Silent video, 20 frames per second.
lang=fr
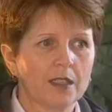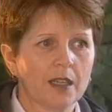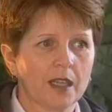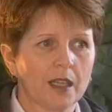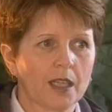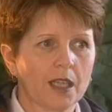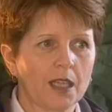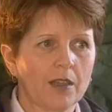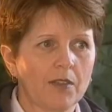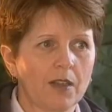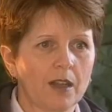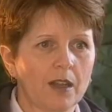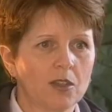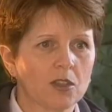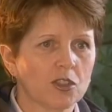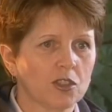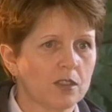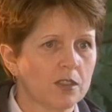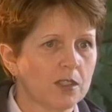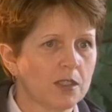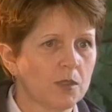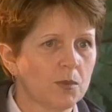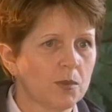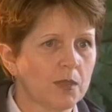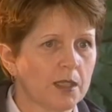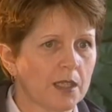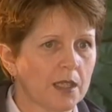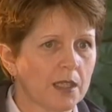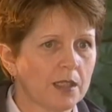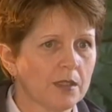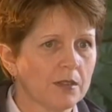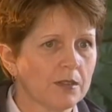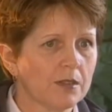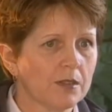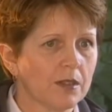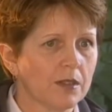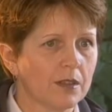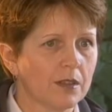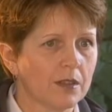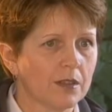tu arrives à l'âge de 18 ans,